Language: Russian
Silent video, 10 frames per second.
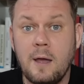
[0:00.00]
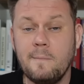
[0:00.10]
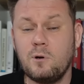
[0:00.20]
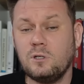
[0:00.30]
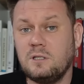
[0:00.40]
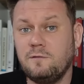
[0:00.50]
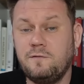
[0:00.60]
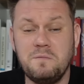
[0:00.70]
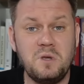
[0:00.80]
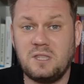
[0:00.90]
Просто
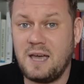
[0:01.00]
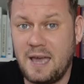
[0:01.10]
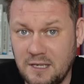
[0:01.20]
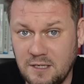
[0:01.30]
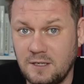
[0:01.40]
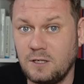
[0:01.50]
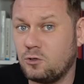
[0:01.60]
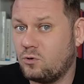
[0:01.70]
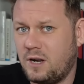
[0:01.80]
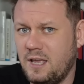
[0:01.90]
выметаетесь из
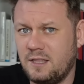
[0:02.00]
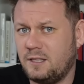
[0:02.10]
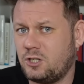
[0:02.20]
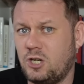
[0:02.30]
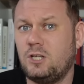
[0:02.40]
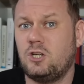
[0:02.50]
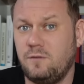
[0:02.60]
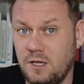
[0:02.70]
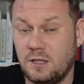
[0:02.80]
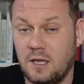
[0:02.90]
Украины, это же
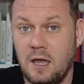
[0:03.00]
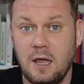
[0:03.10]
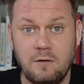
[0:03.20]
очевидно.